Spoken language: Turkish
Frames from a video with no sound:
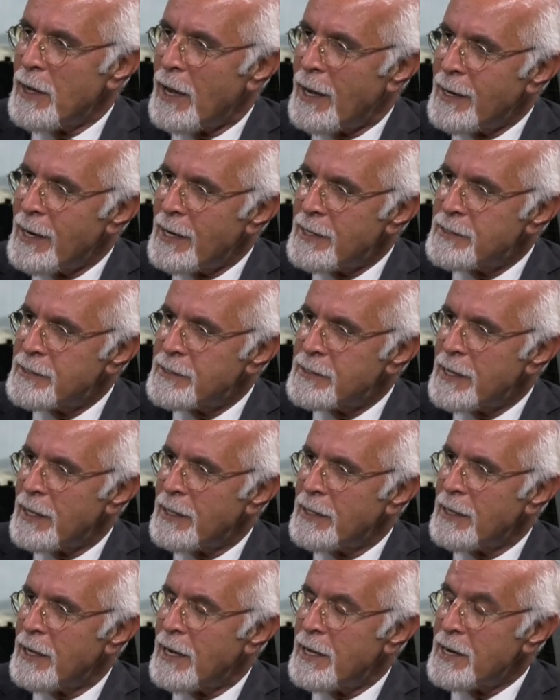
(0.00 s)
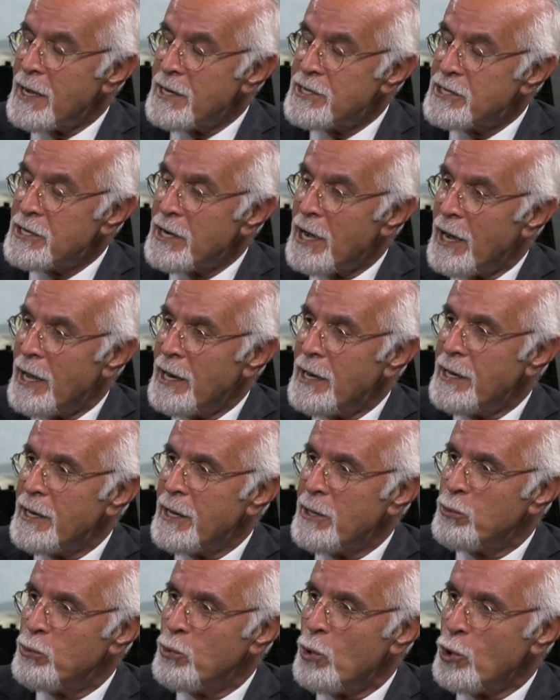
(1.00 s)
araçsal aracı
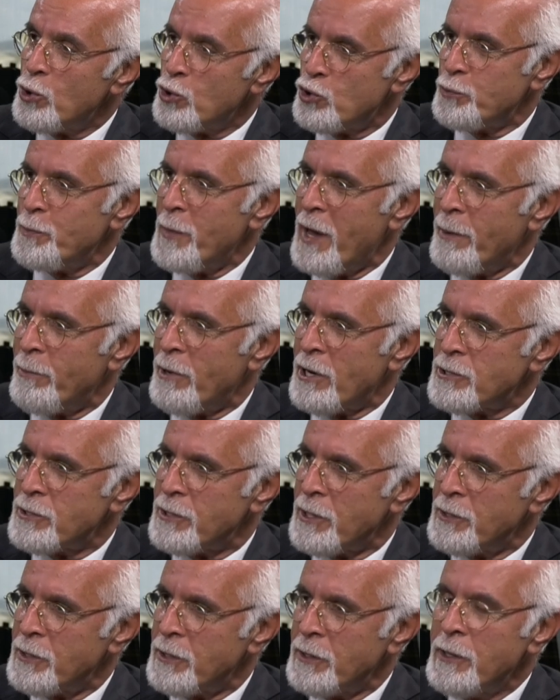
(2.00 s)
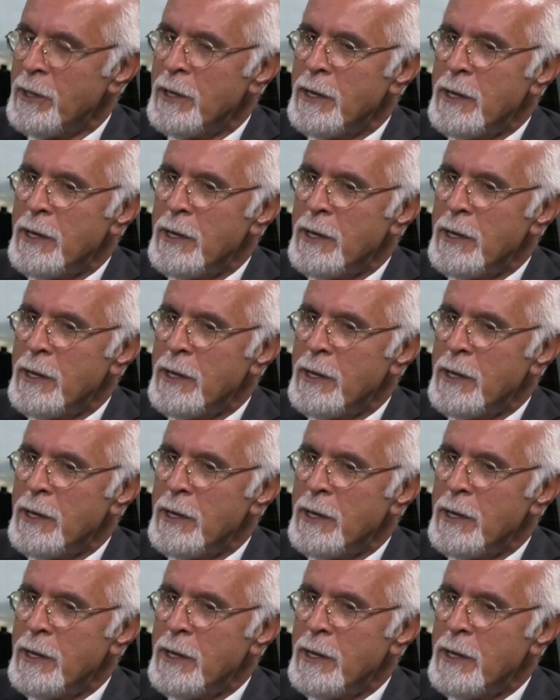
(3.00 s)
haline dönüşmeye başladı.